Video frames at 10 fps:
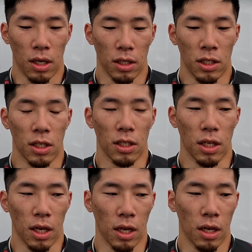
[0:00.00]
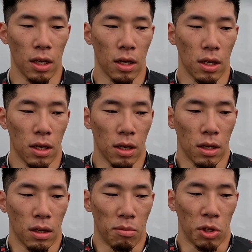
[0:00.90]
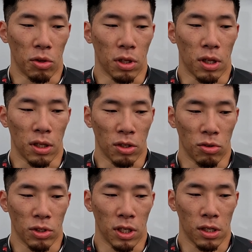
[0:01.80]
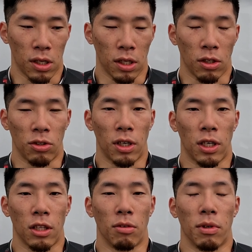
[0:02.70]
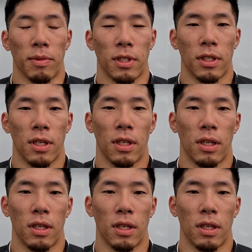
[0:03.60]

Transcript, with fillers: 意識して、まあ、乗ってたんで、その成果が出てるのかなと思います、